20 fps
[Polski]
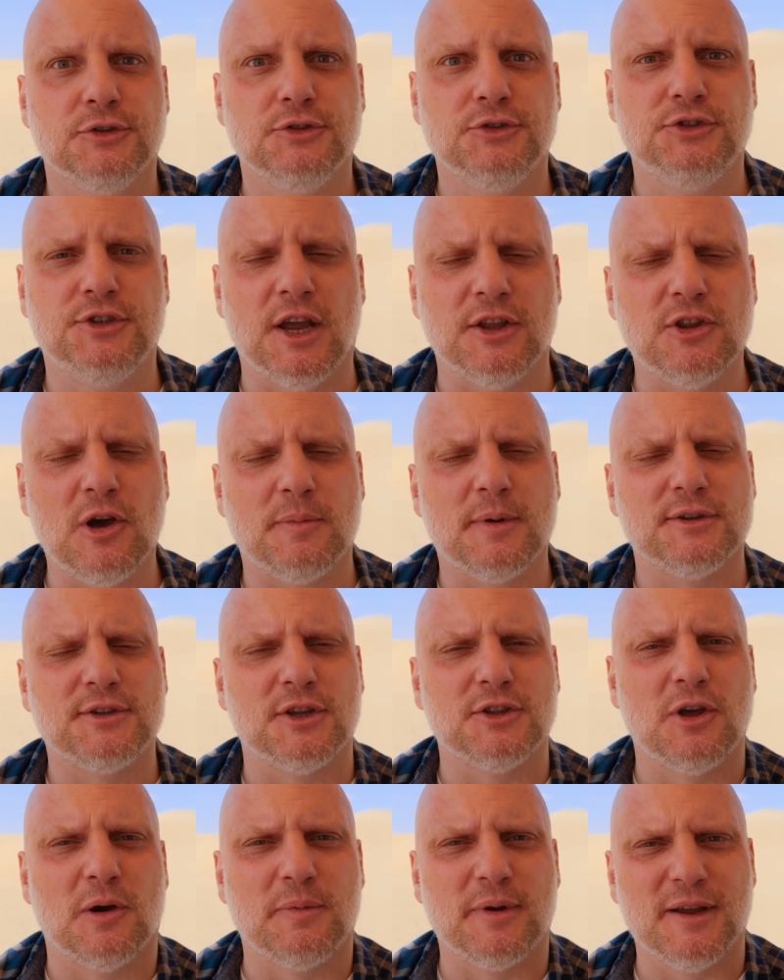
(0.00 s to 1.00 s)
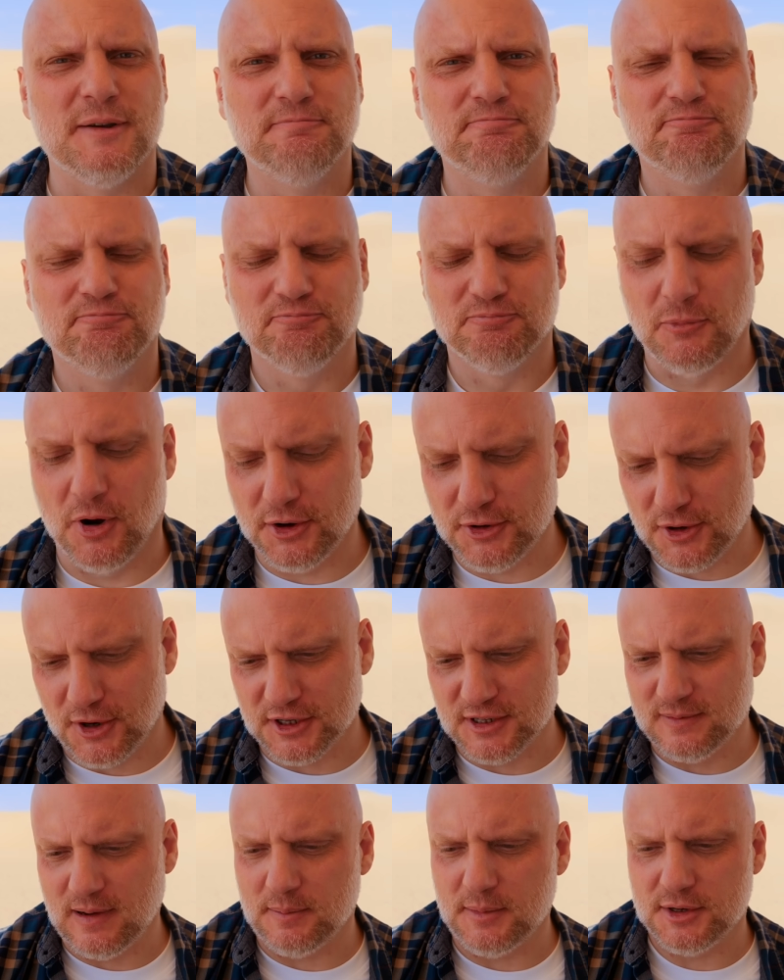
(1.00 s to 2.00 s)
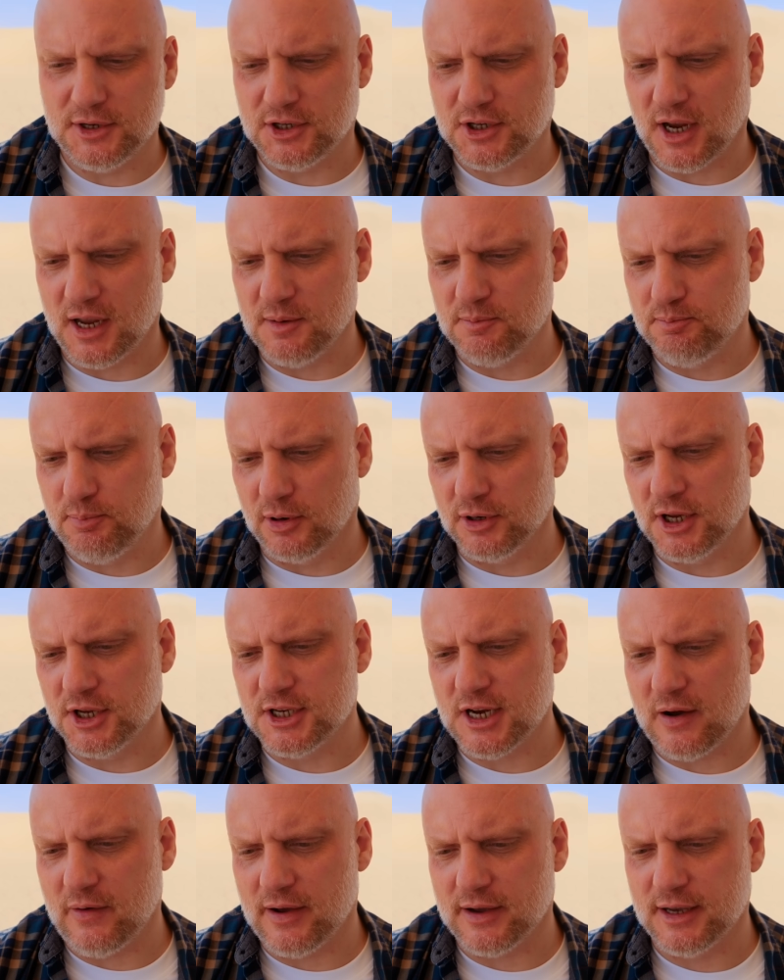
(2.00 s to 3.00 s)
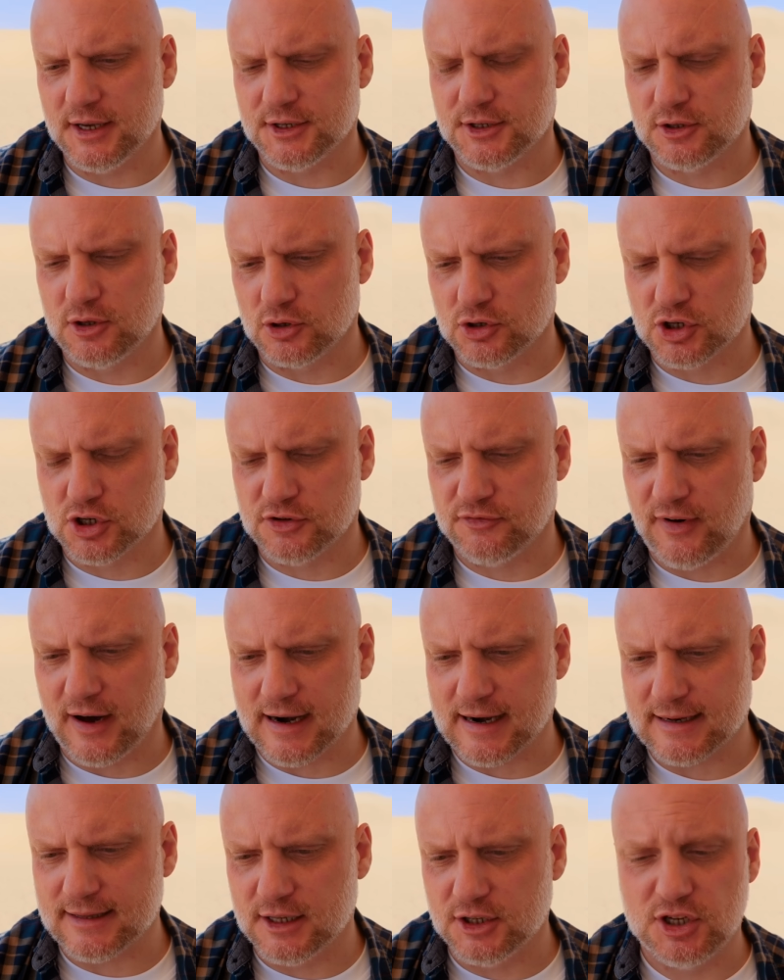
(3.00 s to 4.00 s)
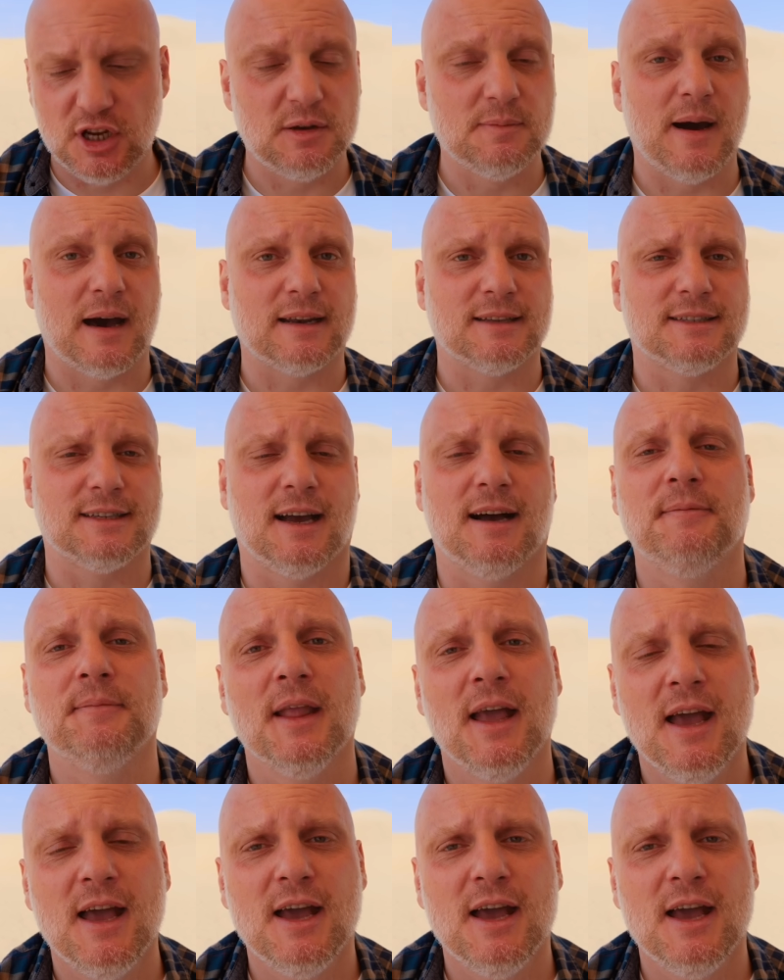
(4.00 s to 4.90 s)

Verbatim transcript: Dzień dobry, dzień dobry. Moi drodzy, mamy dzisiaj poniedziałek, jest to czwarty dzień marca.